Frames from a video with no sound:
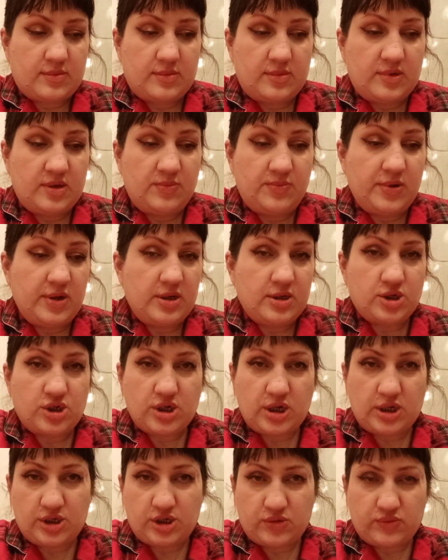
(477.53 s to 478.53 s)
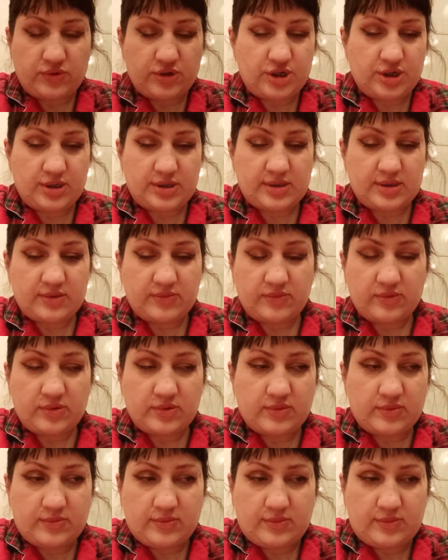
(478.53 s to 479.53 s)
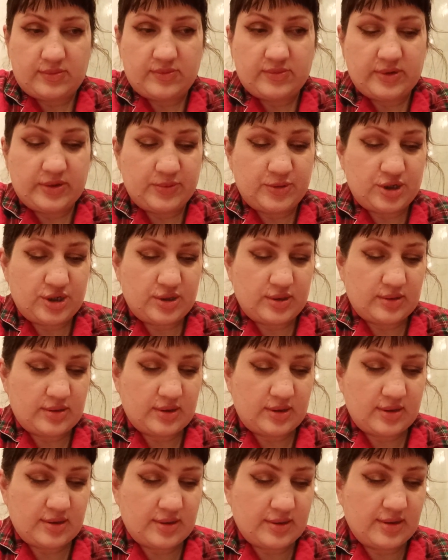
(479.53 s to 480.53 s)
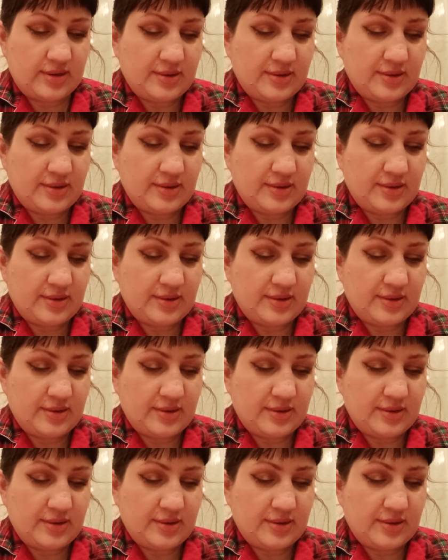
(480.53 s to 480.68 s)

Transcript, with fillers: Не бей лежачего, честно, вот вообще такая,